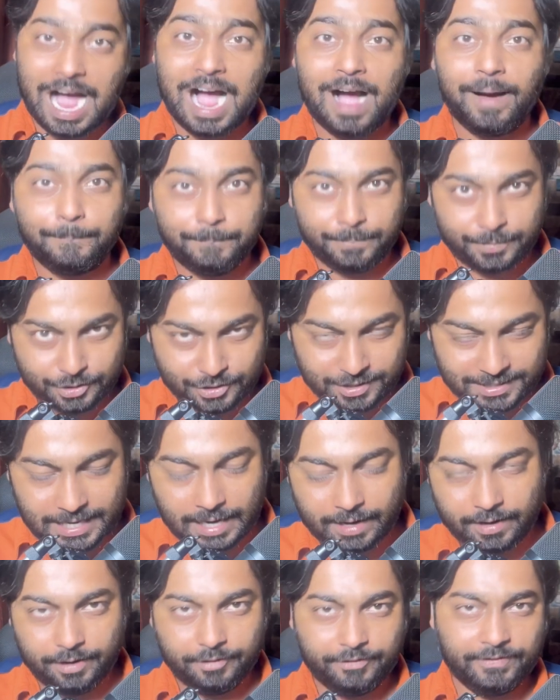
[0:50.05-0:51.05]
आप
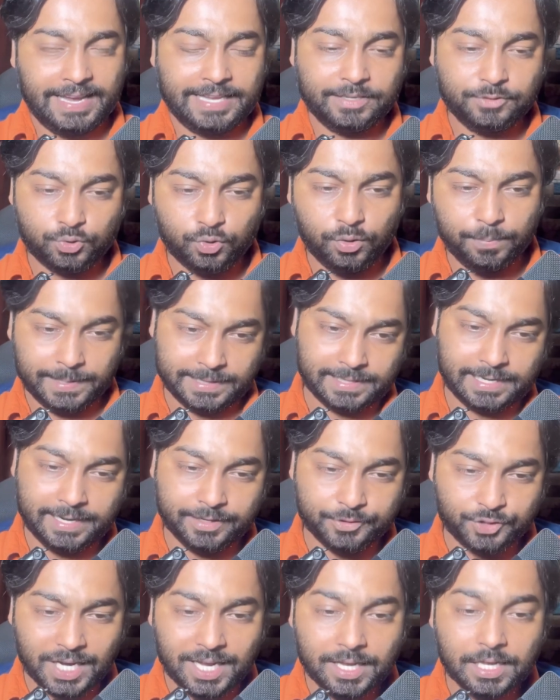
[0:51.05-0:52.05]
सारे फैंस को बताया
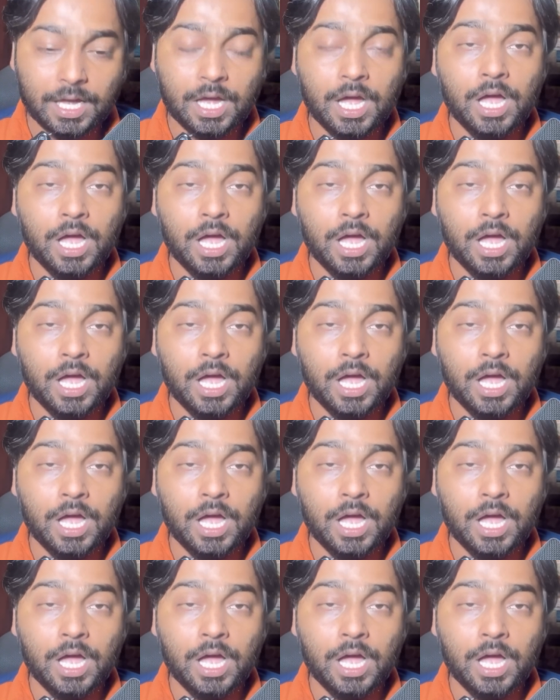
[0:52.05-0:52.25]
जाए